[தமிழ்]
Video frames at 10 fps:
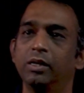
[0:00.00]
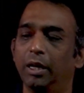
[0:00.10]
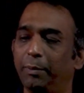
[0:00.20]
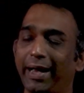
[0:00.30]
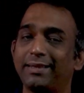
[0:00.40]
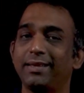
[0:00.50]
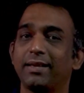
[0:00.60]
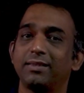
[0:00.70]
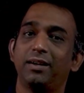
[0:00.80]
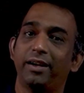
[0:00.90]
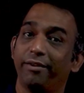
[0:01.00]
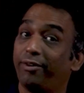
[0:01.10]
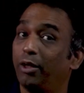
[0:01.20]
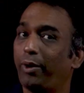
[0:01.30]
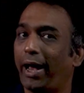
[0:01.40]
நமக்கு எக்ஸ் ஆக்சிஸில்
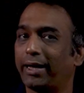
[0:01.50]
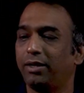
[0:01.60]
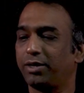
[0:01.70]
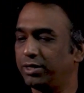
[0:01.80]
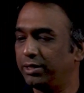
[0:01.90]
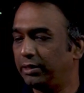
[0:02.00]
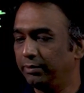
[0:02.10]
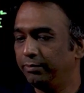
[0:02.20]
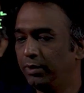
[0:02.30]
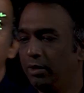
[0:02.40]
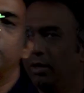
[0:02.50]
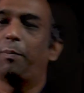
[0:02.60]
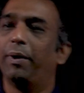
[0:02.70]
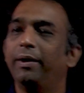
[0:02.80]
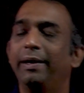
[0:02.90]
டெஃபினட்டாக ஒரு ஆக்சலரேஷன் இருக்குது ஸோ
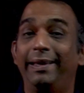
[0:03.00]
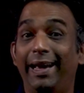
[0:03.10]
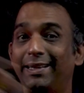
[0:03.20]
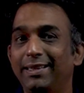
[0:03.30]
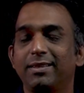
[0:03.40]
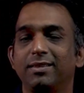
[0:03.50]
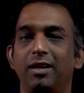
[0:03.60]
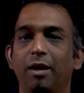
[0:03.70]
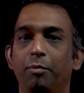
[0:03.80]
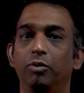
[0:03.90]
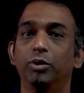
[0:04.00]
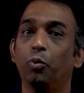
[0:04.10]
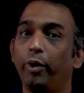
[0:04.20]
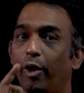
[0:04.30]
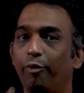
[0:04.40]
அப்போ எக்ஸ் ஆக்சிஸில் நமக்கு வந்து
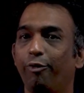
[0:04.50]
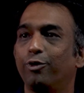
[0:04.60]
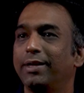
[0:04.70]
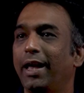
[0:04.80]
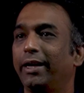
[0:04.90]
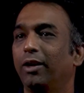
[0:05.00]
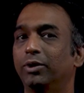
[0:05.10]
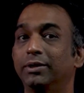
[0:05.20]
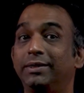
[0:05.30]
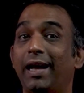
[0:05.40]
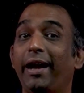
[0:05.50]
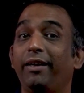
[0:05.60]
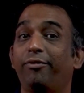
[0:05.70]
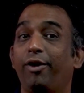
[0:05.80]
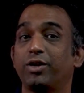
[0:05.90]
ஒரே ஒரு ஃபோர்ஸ் தான் ஆக்ட் ஆகுது
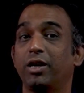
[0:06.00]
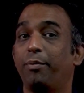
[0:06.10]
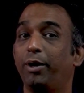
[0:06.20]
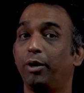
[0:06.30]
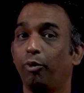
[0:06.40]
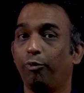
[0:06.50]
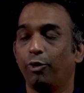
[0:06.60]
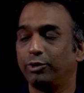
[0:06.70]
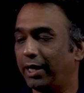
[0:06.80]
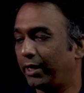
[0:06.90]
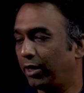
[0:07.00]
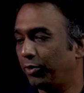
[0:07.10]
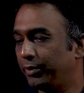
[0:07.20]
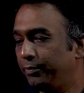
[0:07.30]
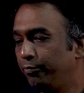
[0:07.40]
ஸ்டாட்டிக் ஃப்ரிக்ஷன் அப்படின்ற ஒரு ஃபோர்ஸ் தான் ஆக்ட் ஆகுது